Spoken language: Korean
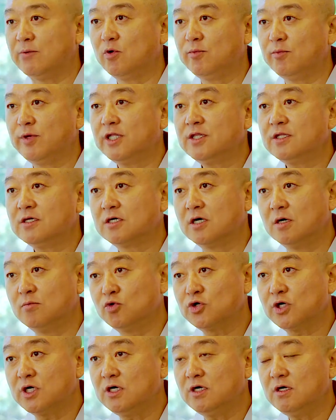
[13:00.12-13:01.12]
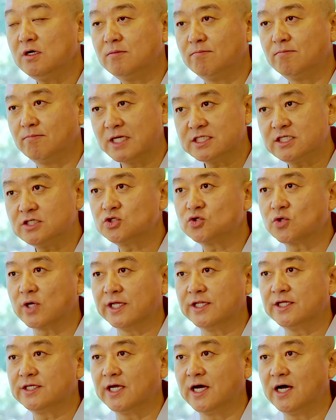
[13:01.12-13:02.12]
담으면 그 물을 마실
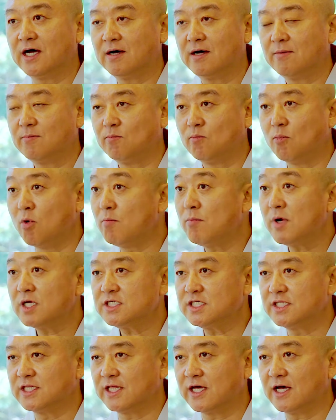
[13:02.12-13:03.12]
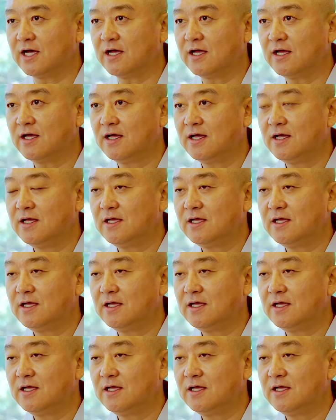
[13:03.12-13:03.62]
수가 있느냐? 못 마신다.